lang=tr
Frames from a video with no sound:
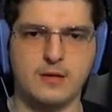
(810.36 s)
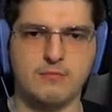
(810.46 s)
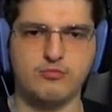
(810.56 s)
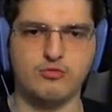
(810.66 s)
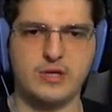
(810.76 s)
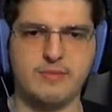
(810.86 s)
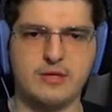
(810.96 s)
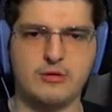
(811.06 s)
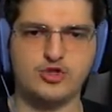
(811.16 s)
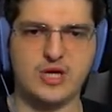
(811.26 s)
Bunları bir
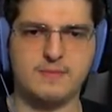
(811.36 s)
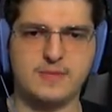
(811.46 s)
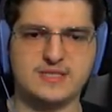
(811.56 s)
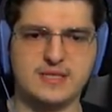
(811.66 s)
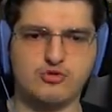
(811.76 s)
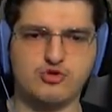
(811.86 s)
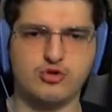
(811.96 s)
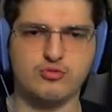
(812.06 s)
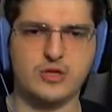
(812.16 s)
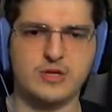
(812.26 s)
an önce yapmak istedim
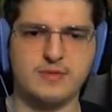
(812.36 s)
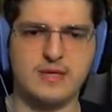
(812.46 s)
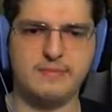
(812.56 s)
çünkü bunların bir de